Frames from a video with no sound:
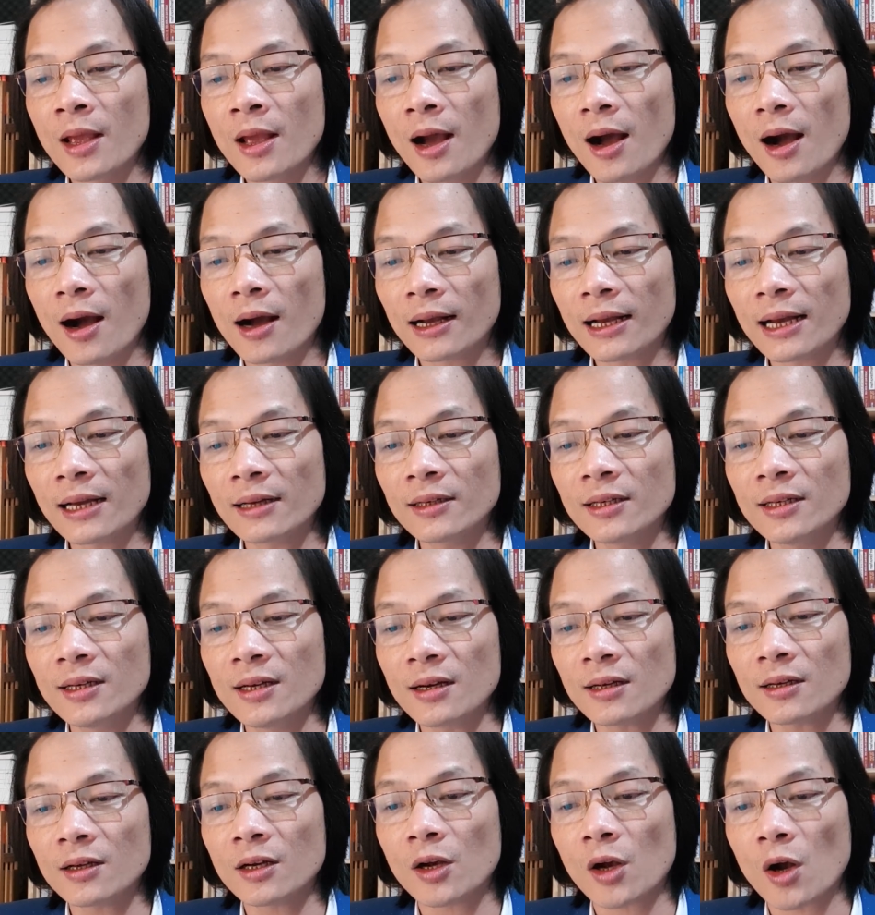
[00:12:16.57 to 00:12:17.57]
Ở các
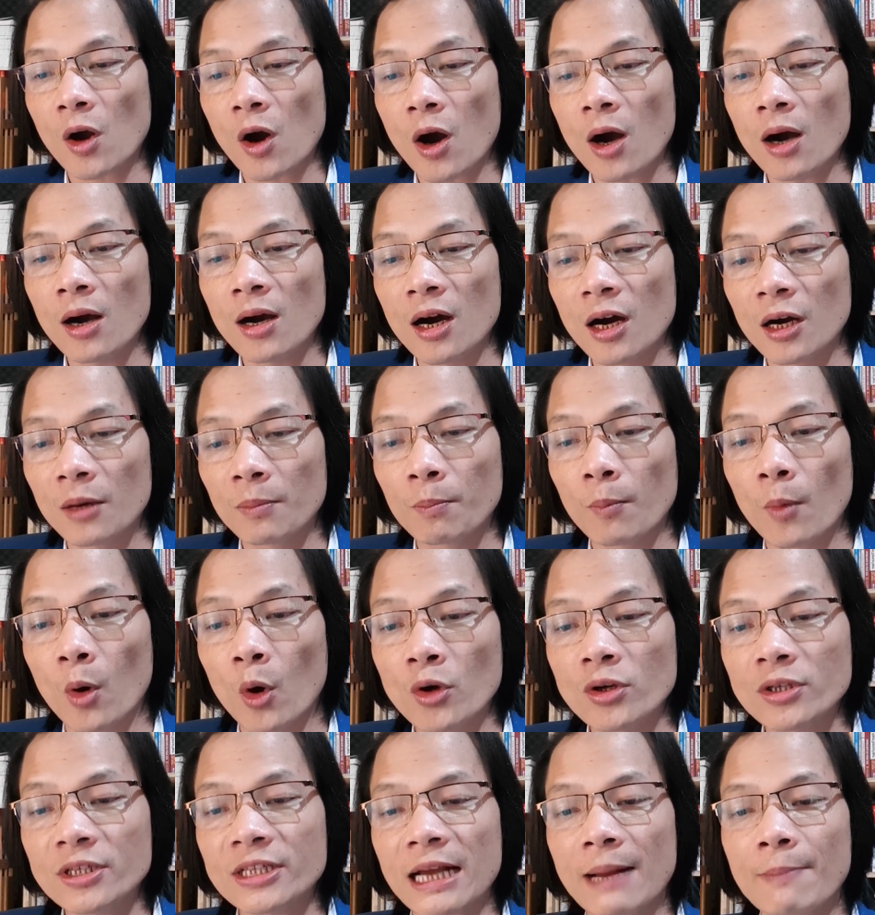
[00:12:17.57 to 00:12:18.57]
nước có hơn
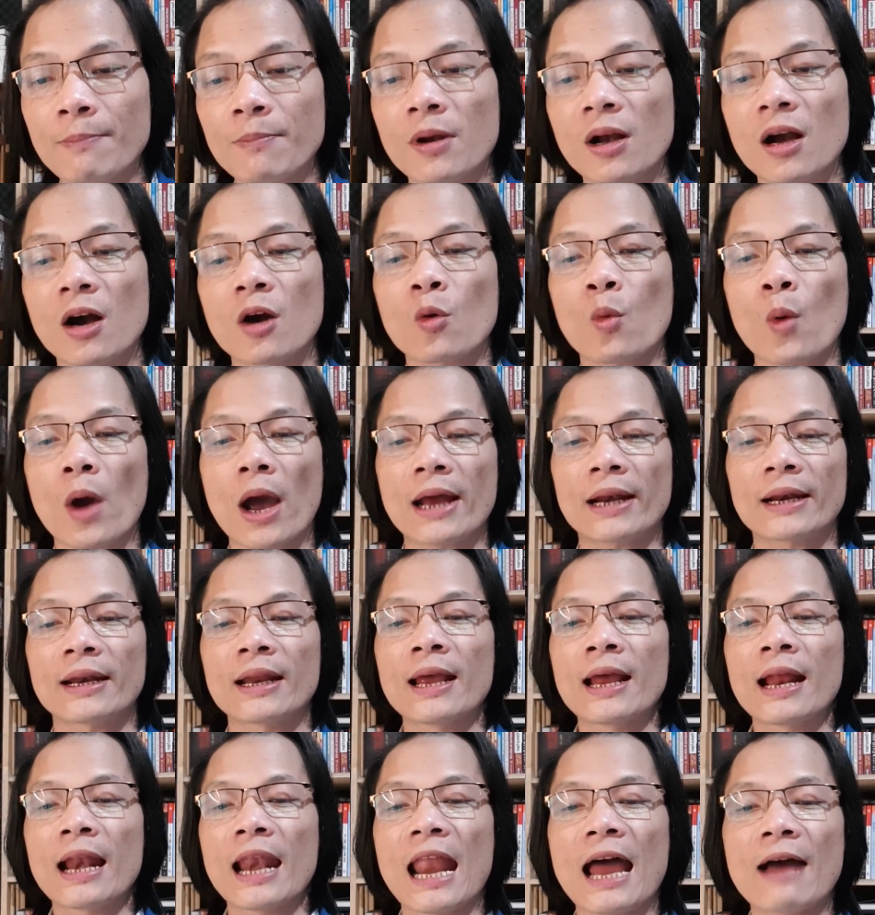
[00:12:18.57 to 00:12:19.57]
bốn trăm cơ quan
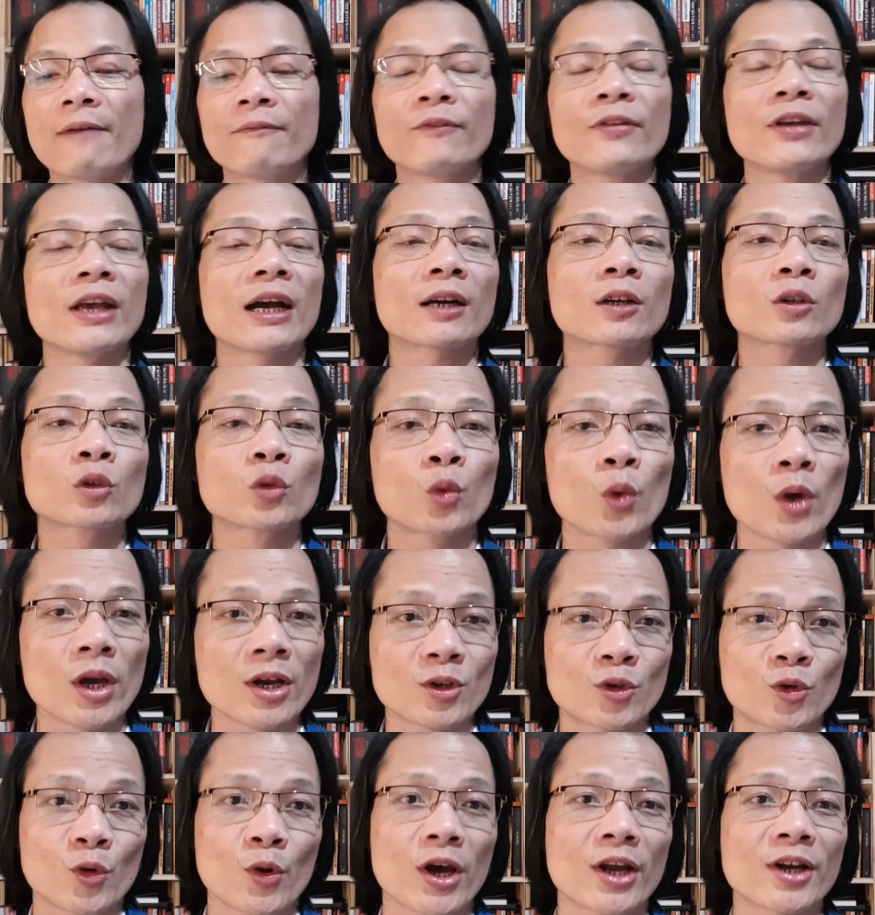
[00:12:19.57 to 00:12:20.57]
làm việc
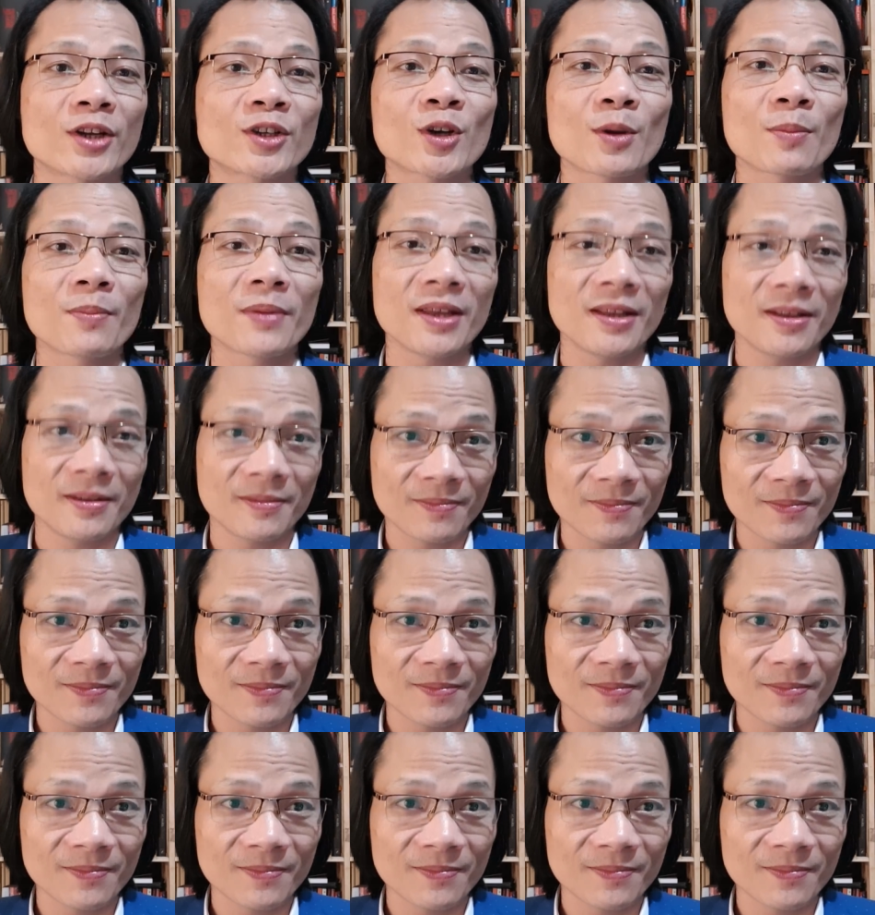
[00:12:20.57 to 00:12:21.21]
tuyên truyền cho Mỹ.